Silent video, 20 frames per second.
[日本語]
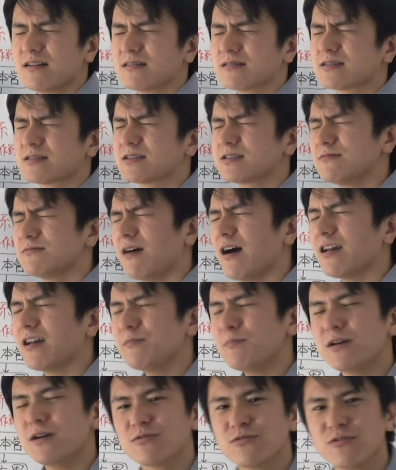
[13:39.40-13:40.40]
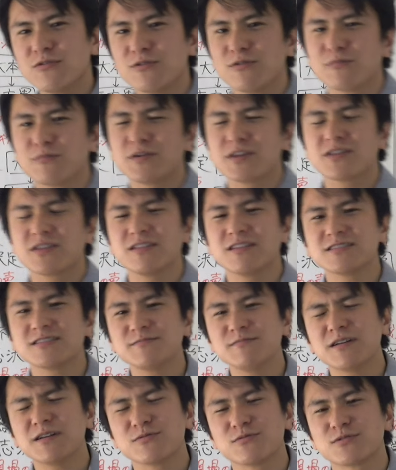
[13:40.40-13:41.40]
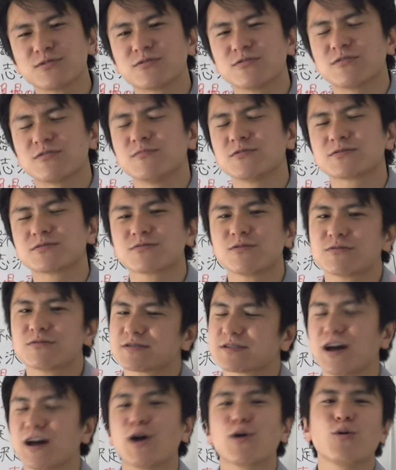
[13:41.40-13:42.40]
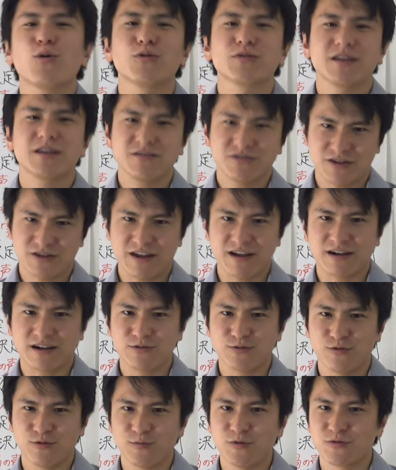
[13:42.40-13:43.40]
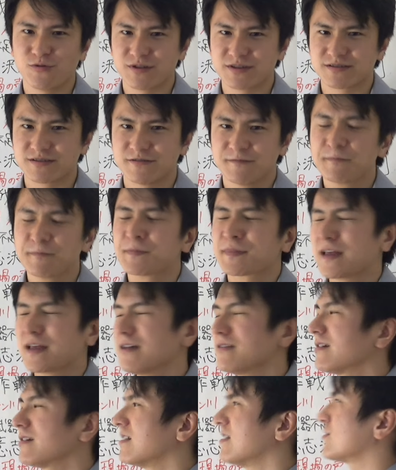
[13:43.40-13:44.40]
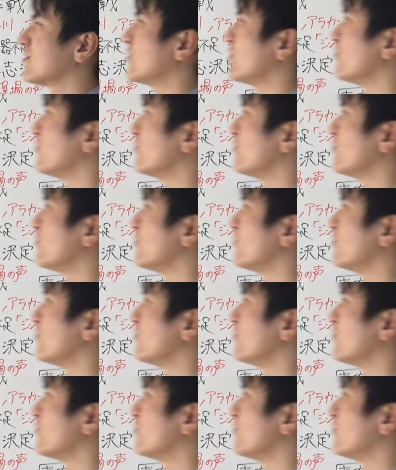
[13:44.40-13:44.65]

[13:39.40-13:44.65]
実は今のビジネスマンの人にもすごく参考になるんじゃないかと思うんですなんでかって